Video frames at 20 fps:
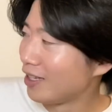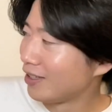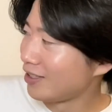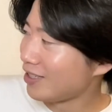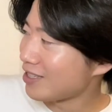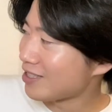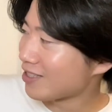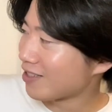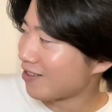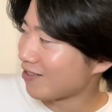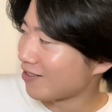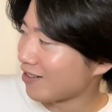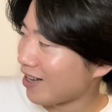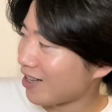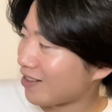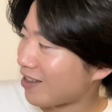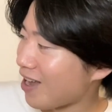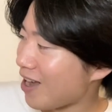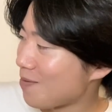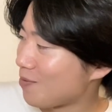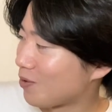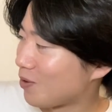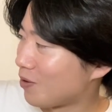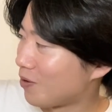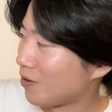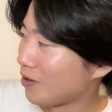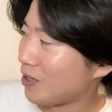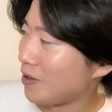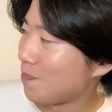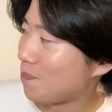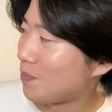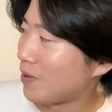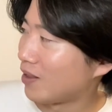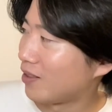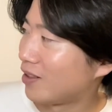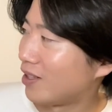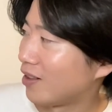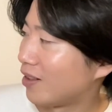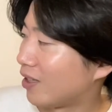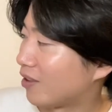西君がだいぶこう引っ
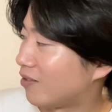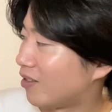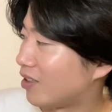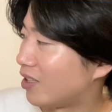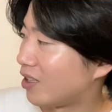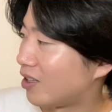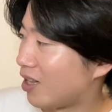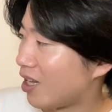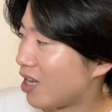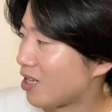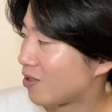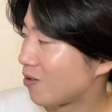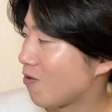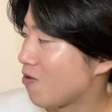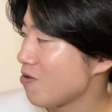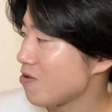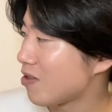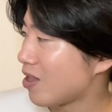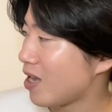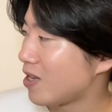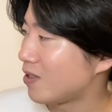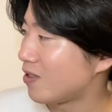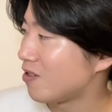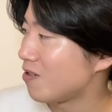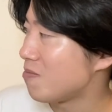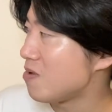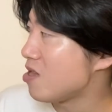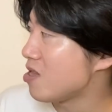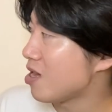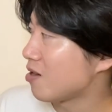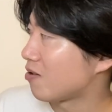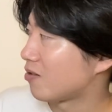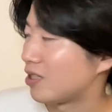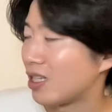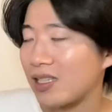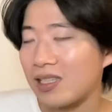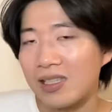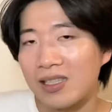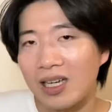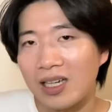張ってってくれてて、そこに対するみんなの
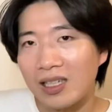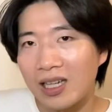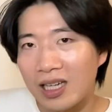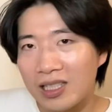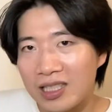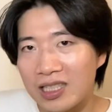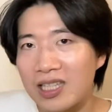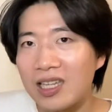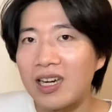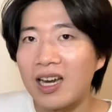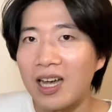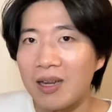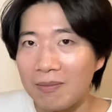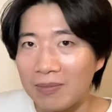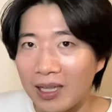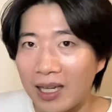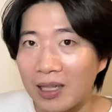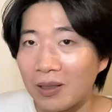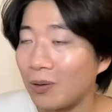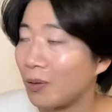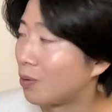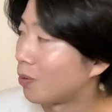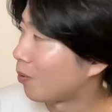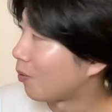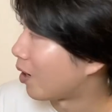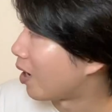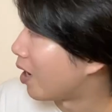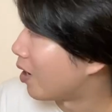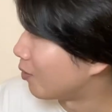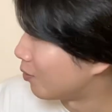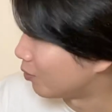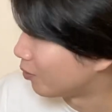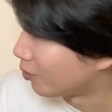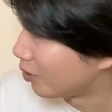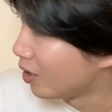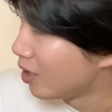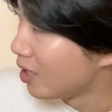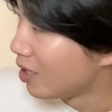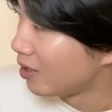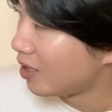絶大な信頼みたいなところがある。